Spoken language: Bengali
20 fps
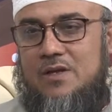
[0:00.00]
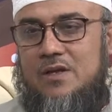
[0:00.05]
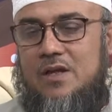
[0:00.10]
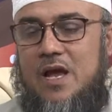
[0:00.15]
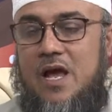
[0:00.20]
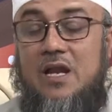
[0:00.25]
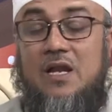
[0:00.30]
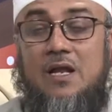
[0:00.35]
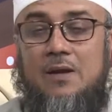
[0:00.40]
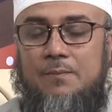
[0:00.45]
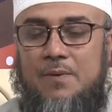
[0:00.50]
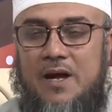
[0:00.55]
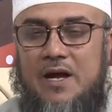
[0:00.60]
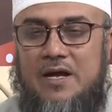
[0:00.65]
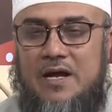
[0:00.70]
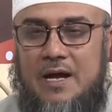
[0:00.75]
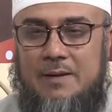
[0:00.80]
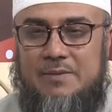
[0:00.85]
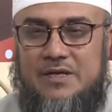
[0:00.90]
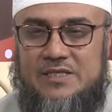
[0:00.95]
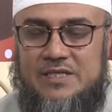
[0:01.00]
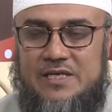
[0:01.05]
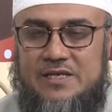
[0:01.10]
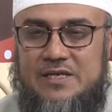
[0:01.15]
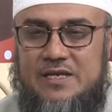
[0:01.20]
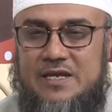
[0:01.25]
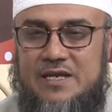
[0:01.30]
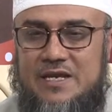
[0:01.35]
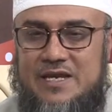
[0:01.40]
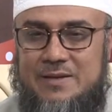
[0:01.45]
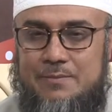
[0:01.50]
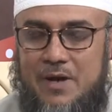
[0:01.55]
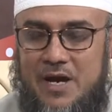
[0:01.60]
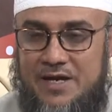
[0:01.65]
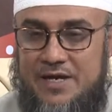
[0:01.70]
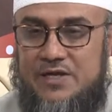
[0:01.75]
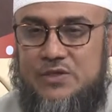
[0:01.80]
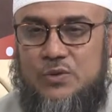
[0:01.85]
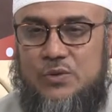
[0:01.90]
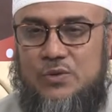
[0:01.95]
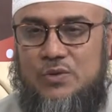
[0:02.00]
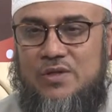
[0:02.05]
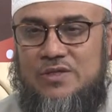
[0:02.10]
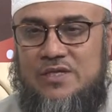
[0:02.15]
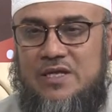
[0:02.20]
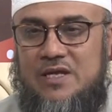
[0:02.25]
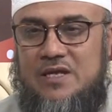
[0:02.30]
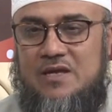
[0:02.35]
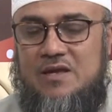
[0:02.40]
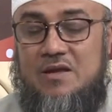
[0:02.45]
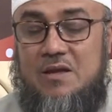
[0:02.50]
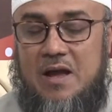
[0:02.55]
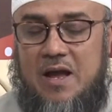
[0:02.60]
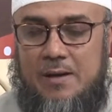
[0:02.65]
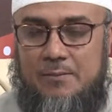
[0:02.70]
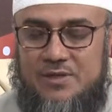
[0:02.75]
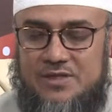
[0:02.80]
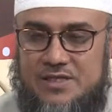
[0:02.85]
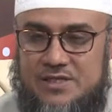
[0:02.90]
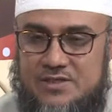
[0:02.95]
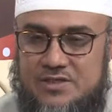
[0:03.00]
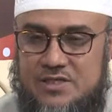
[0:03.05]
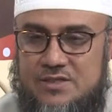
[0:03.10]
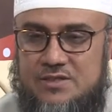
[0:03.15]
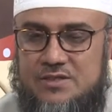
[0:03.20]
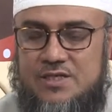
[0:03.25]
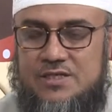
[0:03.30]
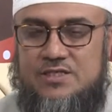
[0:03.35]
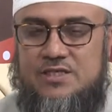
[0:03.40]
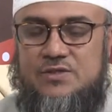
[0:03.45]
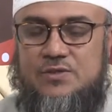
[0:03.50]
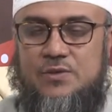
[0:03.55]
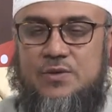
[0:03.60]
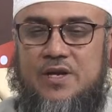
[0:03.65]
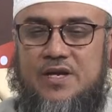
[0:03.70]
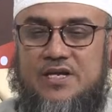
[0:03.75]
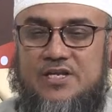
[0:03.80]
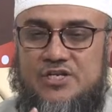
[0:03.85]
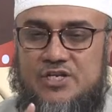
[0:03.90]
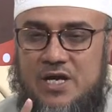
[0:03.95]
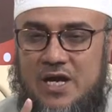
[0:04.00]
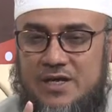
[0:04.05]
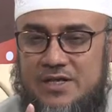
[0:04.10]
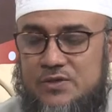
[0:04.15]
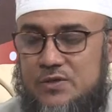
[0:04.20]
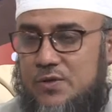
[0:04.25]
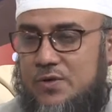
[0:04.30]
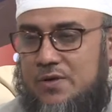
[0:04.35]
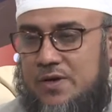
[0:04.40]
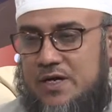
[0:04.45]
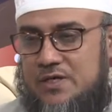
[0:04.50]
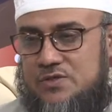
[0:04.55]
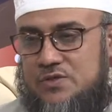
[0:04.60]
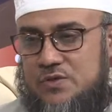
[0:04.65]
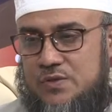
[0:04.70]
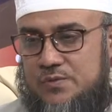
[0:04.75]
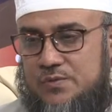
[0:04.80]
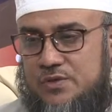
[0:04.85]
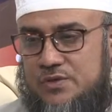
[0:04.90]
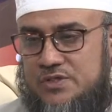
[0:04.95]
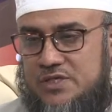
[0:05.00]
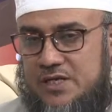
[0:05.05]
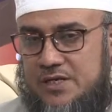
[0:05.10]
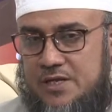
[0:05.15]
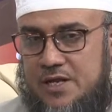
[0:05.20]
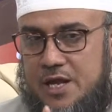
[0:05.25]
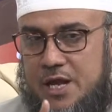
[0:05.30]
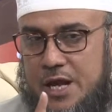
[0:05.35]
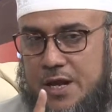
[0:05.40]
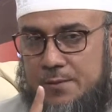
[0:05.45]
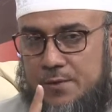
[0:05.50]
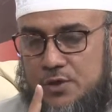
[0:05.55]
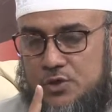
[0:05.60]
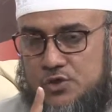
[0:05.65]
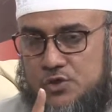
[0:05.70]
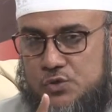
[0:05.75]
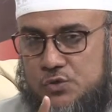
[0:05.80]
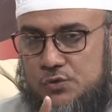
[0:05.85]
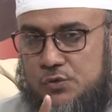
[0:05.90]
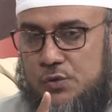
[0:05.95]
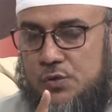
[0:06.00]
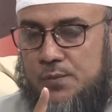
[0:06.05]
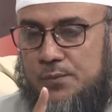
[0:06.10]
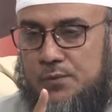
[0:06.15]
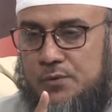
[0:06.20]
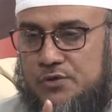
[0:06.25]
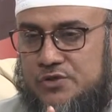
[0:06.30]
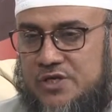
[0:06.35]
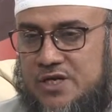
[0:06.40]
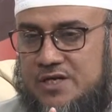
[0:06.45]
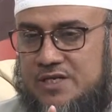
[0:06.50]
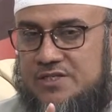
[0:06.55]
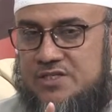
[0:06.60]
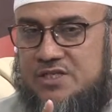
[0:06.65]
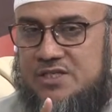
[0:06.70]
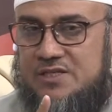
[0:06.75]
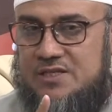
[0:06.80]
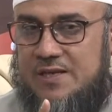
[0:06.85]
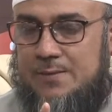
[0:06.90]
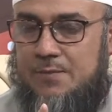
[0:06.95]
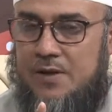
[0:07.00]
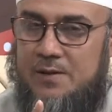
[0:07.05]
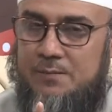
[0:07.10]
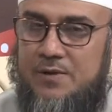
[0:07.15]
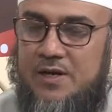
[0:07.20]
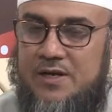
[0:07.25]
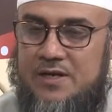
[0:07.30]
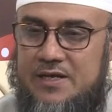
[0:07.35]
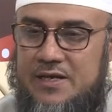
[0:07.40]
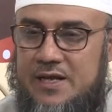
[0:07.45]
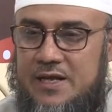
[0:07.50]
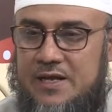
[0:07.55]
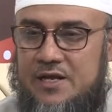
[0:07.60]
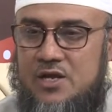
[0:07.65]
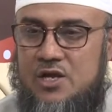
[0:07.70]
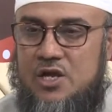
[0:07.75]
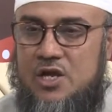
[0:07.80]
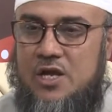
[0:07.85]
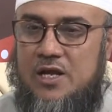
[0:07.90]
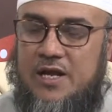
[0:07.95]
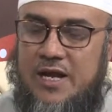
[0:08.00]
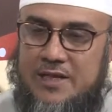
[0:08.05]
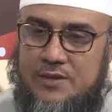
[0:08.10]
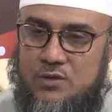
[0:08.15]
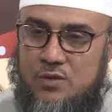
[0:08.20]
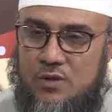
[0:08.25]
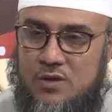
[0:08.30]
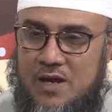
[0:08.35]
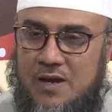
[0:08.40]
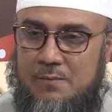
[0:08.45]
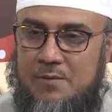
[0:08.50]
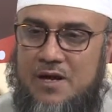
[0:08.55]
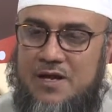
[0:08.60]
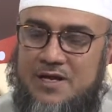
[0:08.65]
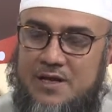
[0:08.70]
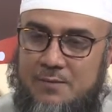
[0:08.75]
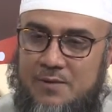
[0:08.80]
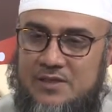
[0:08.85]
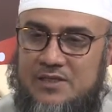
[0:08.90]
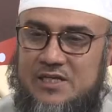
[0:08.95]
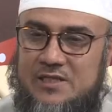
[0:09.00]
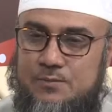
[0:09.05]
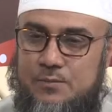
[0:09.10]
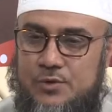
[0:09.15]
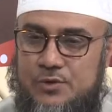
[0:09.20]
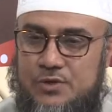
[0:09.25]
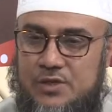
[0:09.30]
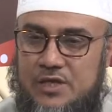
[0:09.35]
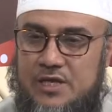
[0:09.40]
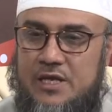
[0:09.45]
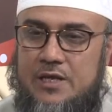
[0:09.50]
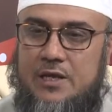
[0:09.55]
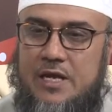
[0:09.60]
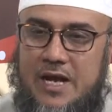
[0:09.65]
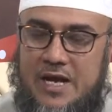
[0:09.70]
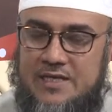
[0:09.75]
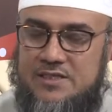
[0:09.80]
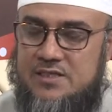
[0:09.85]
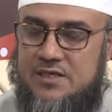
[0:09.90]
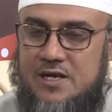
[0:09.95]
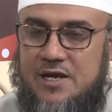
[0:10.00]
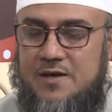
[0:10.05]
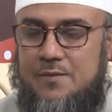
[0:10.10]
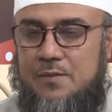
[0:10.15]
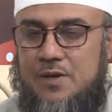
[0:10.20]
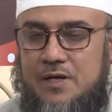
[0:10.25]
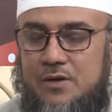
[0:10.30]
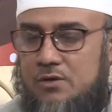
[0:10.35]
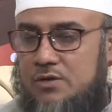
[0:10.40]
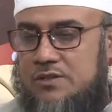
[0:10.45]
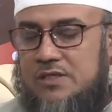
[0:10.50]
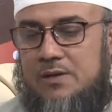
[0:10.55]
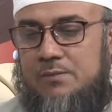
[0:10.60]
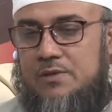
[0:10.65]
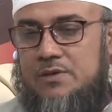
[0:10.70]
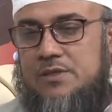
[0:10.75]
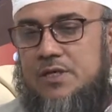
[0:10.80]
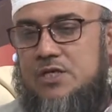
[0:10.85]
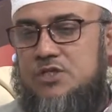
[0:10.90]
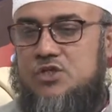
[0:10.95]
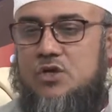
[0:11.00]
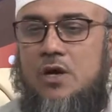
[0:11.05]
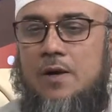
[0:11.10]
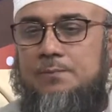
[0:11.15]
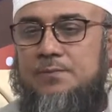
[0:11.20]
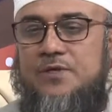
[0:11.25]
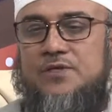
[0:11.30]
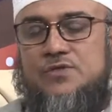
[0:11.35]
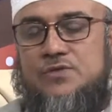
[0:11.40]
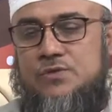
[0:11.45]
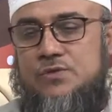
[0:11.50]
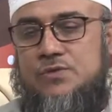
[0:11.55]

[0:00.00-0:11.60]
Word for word: আল্লাহ পাক আমাদেরকে ইমানের দৌলতে আমাদের চিন্তা চেতনাকে শানিত করার জন্য বলছেন এবং সুদূর প্রসারী চিন্তা ভাবনা নিয়ে খাদ্য খাবার এবাদাত বন্দিগি কাজ কারবার কথাবার্তা সব কিছু